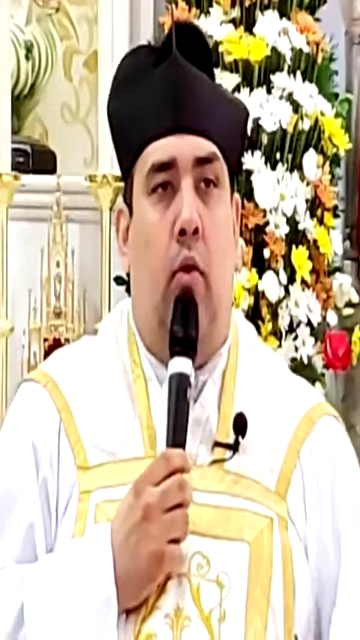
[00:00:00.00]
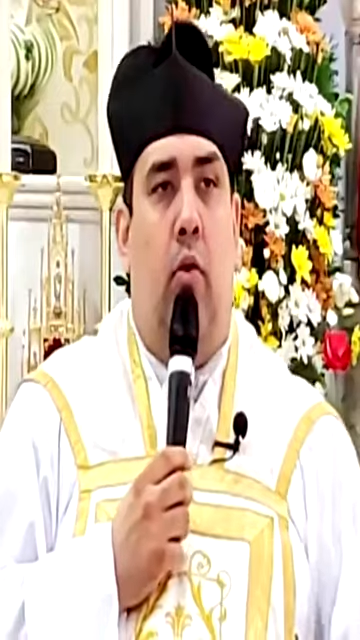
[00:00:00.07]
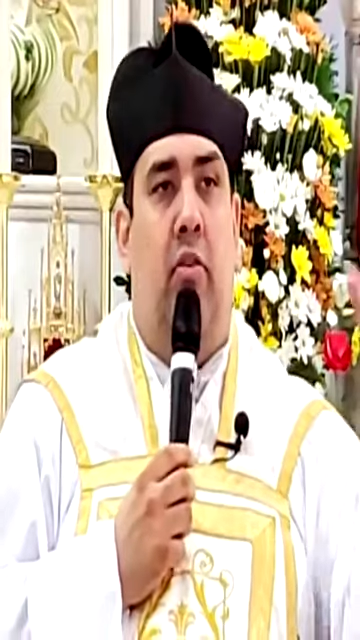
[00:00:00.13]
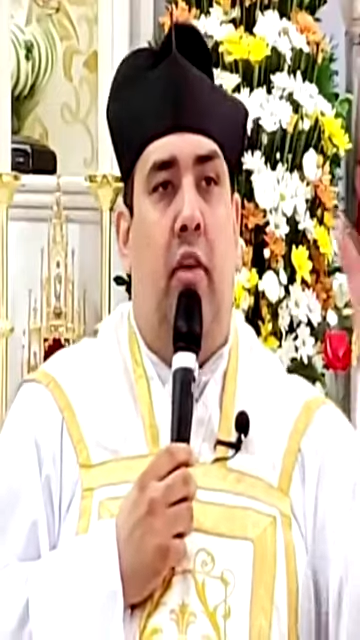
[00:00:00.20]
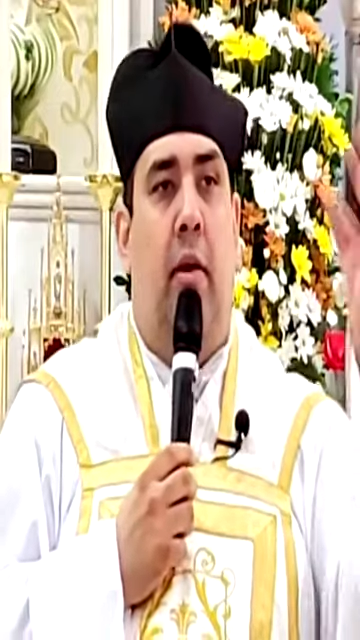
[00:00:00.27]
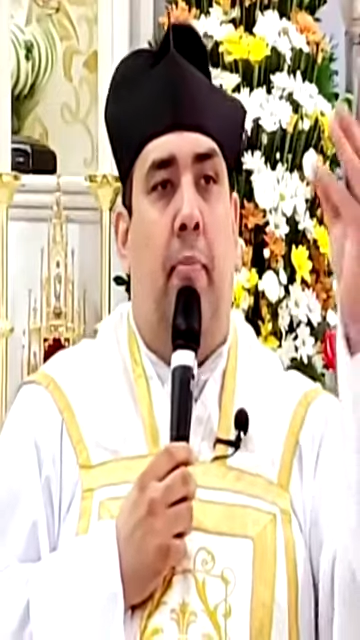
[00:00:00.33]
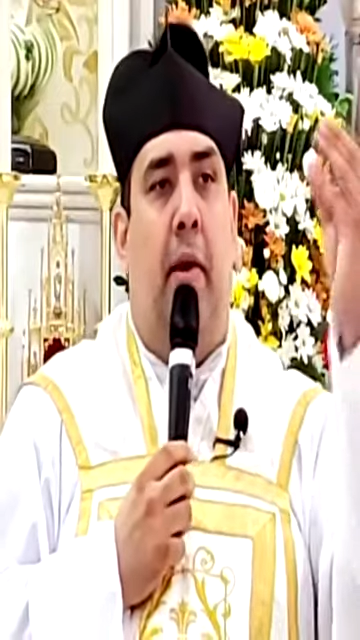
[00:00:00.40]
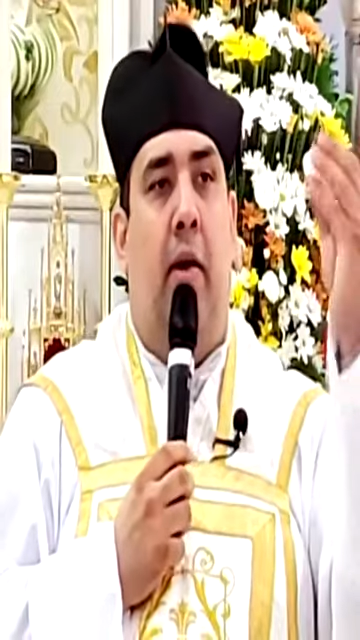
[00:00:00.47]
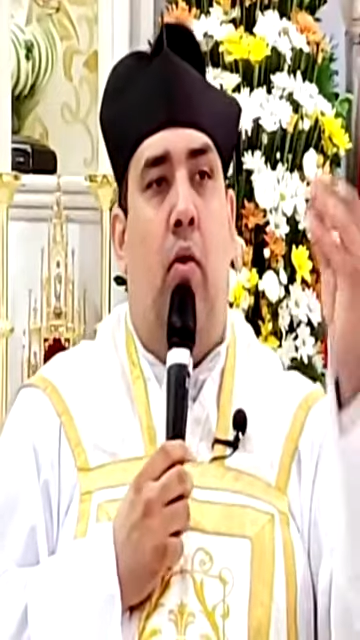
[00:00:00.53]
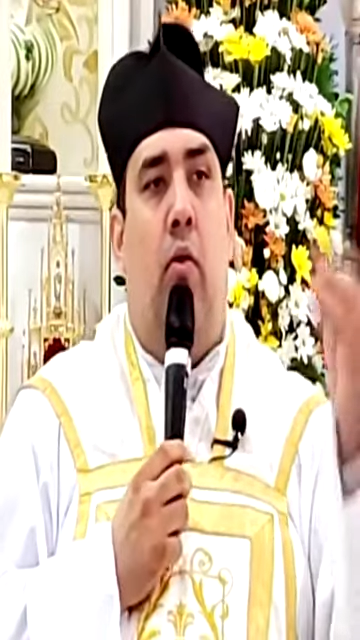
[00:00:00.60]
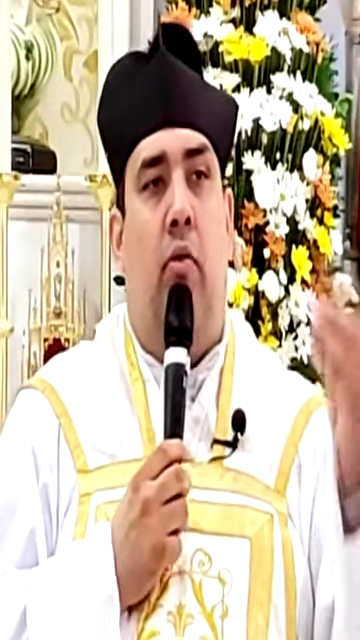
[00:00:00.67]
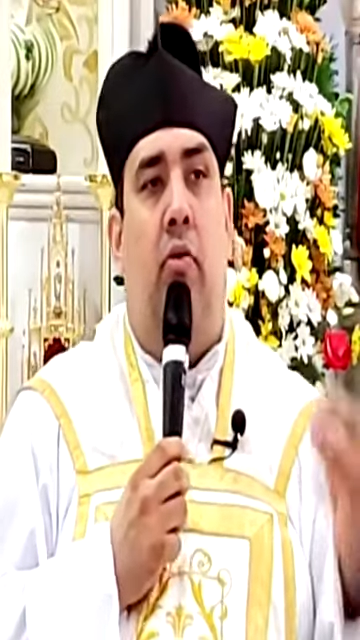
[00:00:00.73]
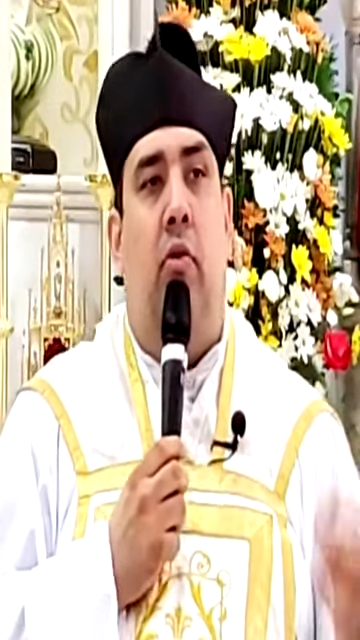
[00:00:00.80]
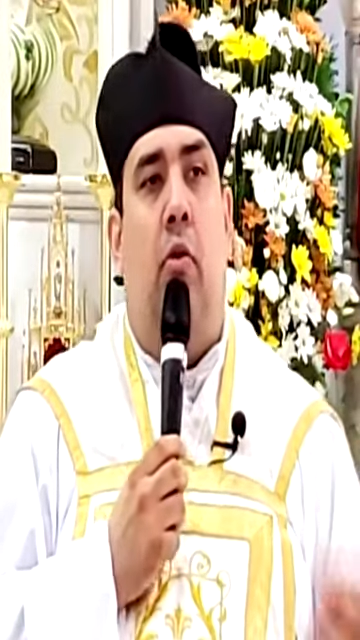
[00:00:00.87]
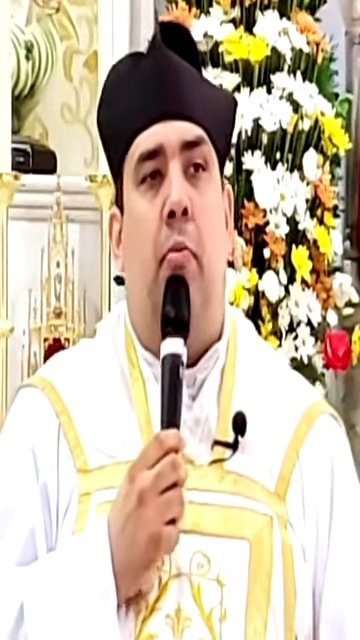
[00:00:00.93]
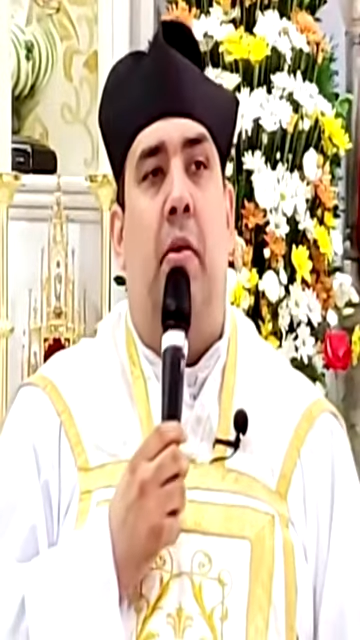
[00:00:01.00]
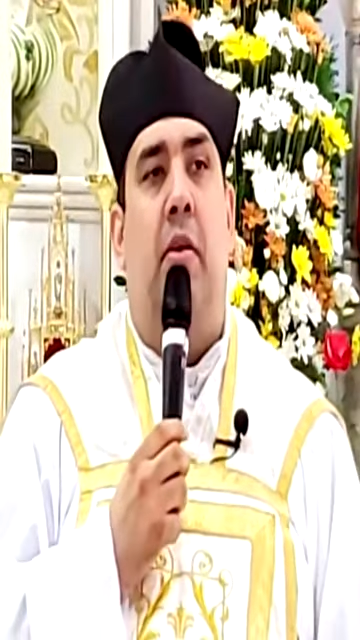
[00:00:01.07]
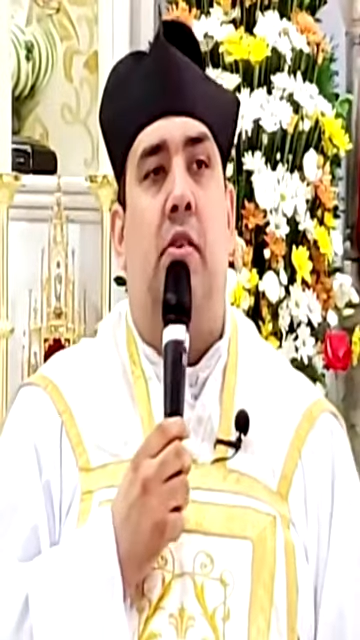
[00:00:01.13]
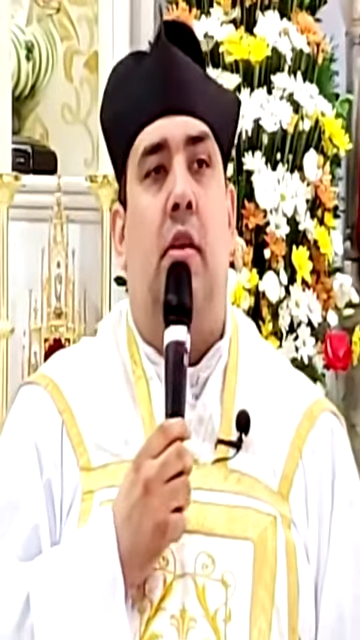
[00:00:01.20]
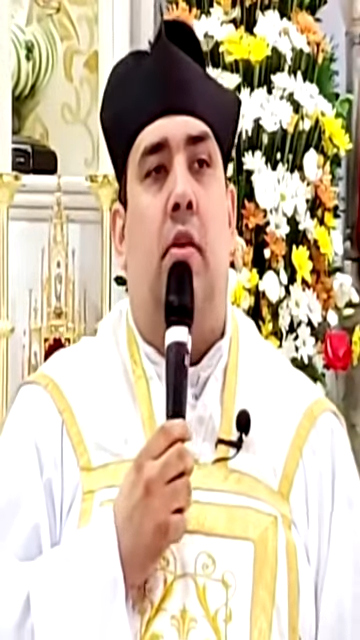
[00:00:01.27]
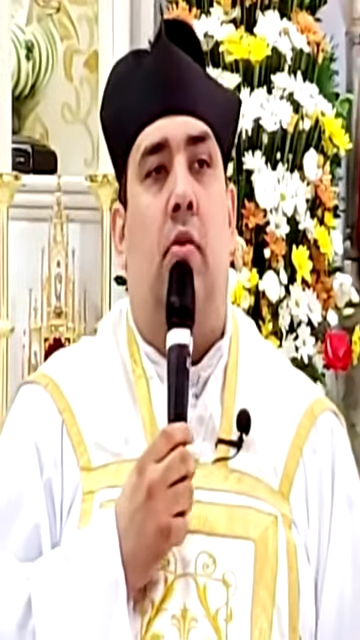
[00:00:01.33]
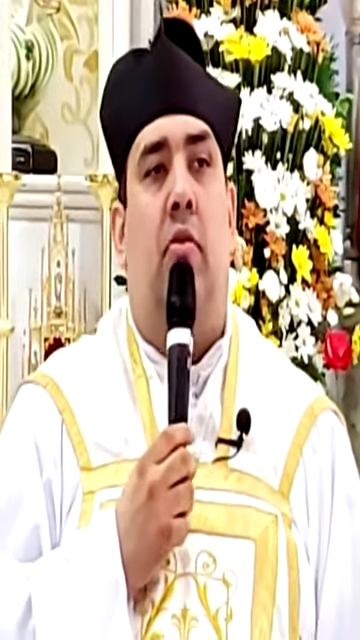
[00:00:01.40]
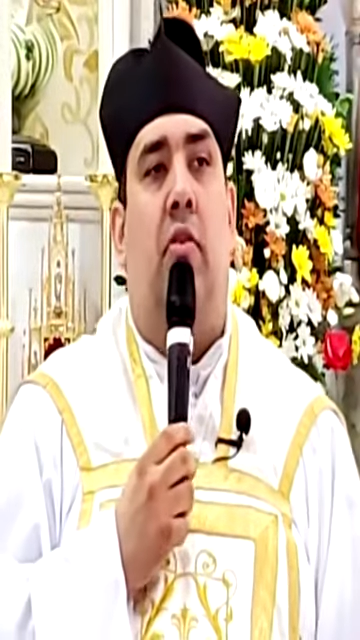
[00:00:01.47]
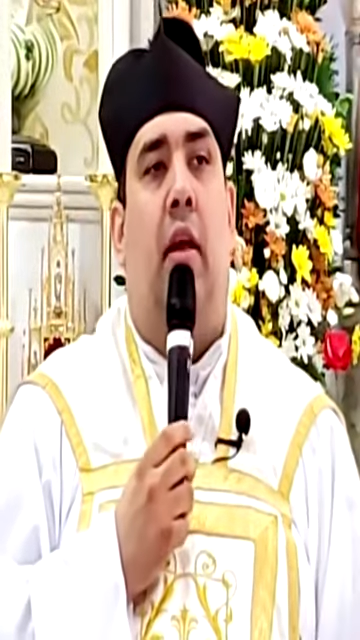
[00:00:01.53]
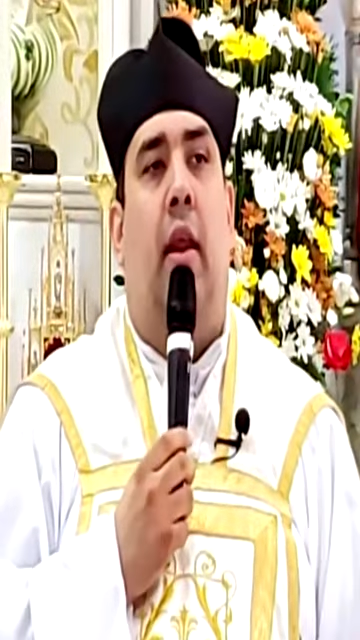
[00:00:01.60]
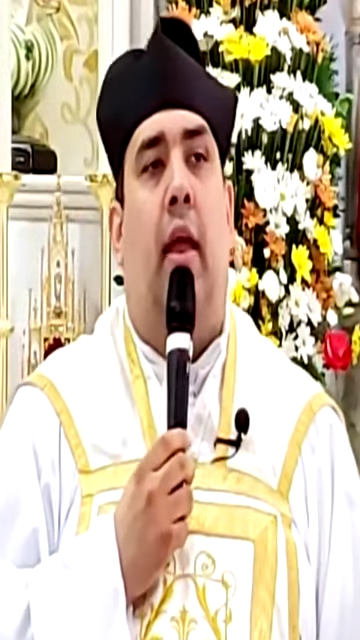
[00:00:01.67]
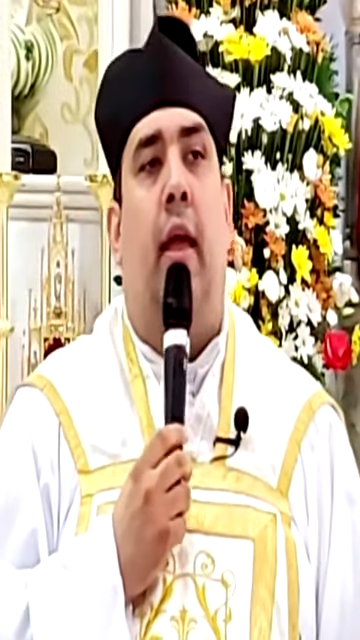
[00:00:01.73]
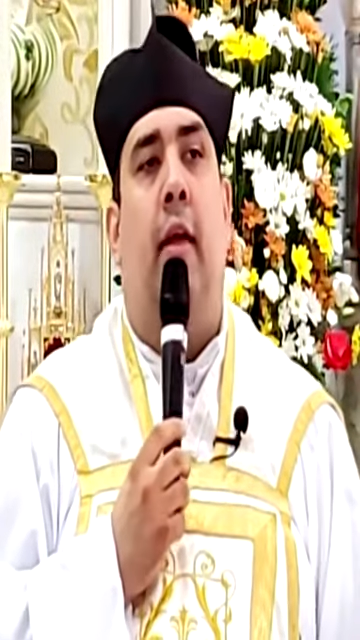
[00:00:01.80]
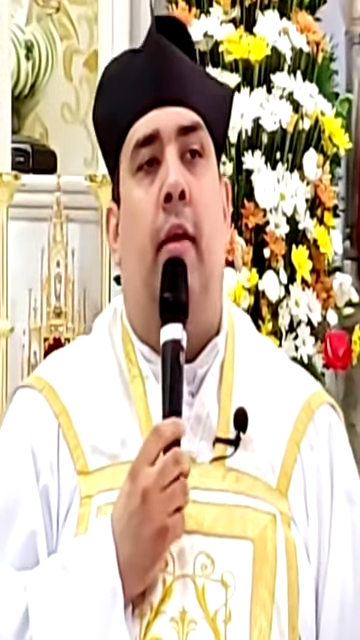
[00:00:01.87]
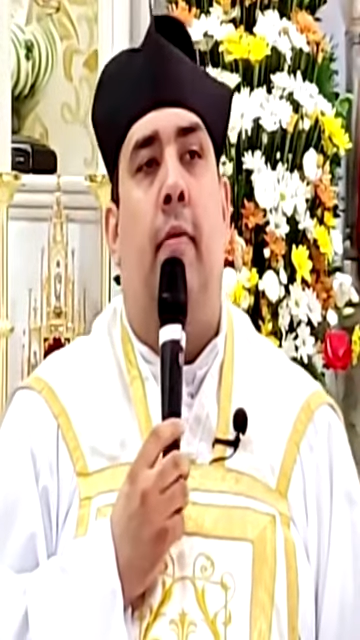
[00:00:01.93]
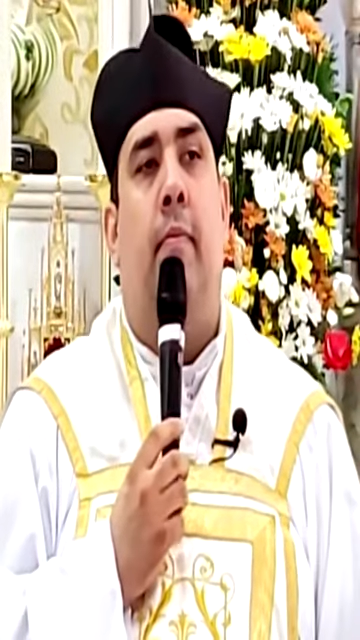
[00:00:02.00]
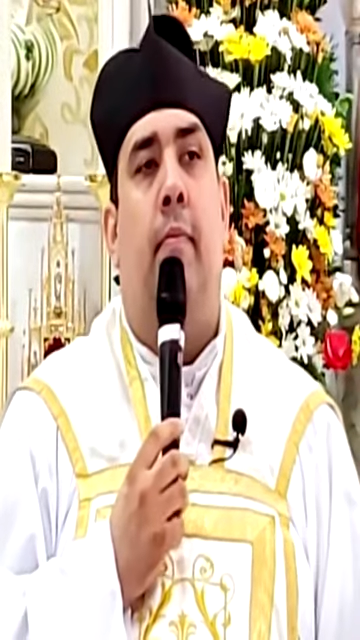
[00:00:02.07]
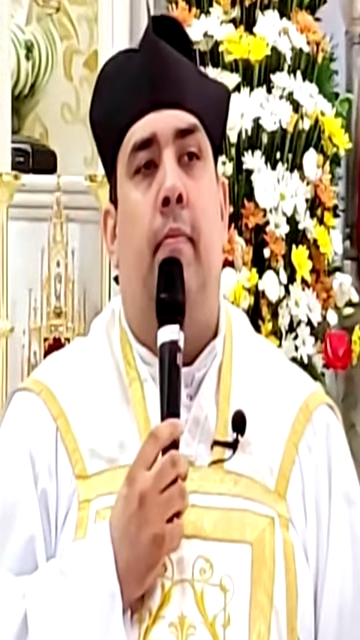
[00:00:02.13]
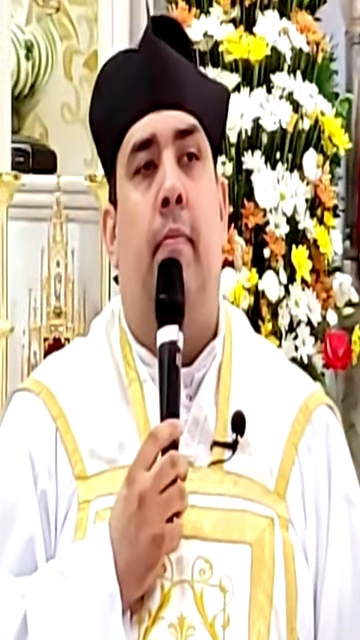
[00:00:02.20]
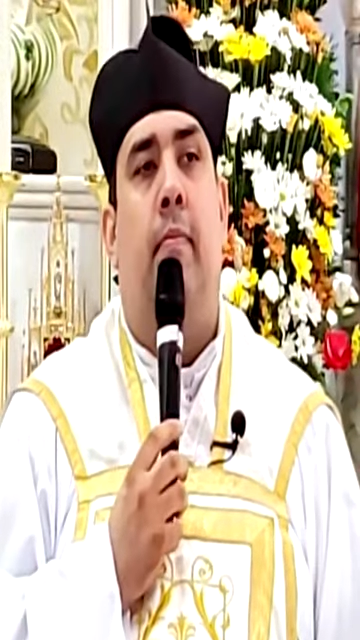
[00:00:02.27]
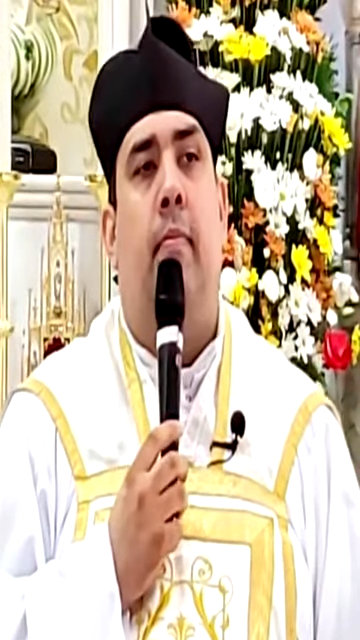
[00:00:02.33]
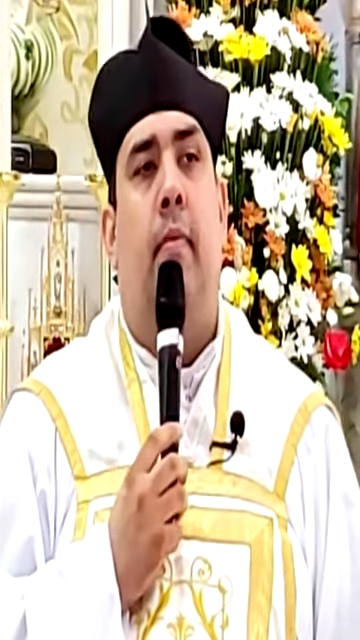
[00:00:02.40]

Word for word: E a luz se apagou sobre Jerusalém.